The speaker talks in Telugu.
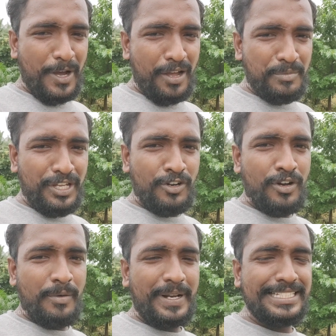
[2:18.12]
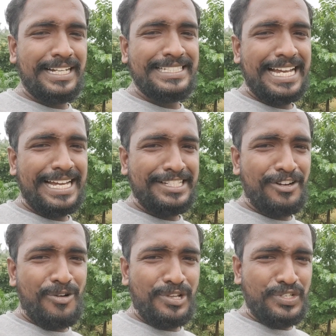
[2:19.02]
మీరు ప్రజలను
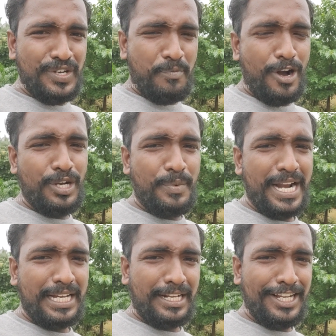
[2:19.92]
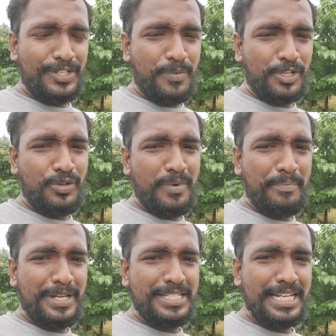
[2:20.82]
సేకరించడం కోసం ఇన్ని పాటలు పడక్కర్లేదు బస్సులు
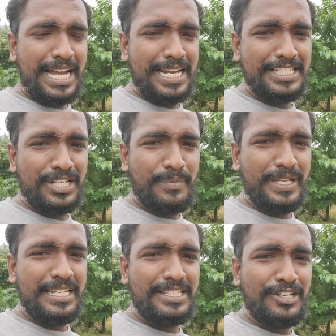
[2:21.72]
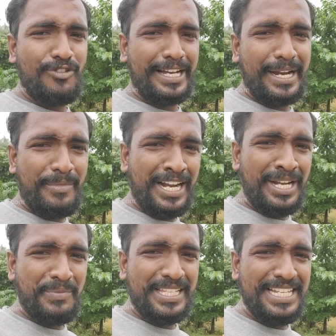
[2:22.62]
పంపేసి కాలేజీలను బెదిరించి డ్వాక్రా
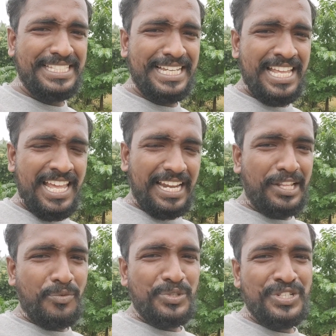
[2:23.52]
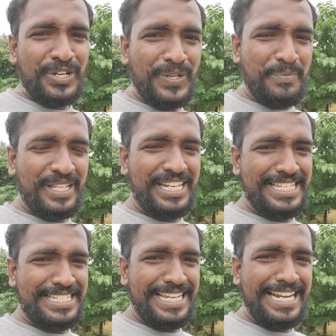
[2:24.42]
మహిళలను బెదిరించి లేదా ఉద్యోగులను
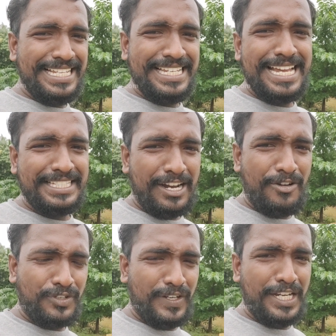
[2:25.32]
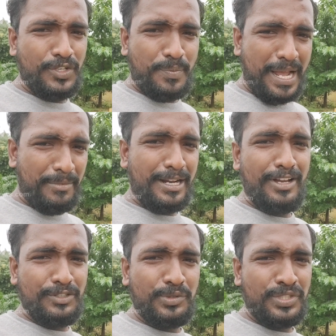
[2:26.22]
బెదిరించి ఇవన్నీ చేయాల్సిన అవసరం లేదు ఇప్పుడు
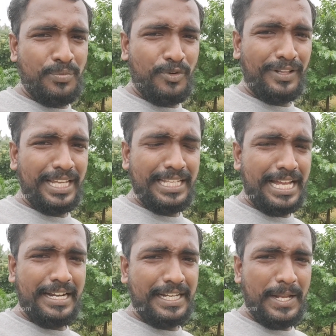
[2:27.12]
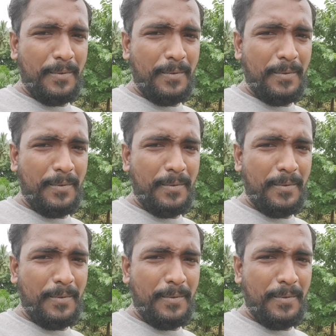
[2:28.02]
అమరావతి ఉద్యమం ఉంది దానికి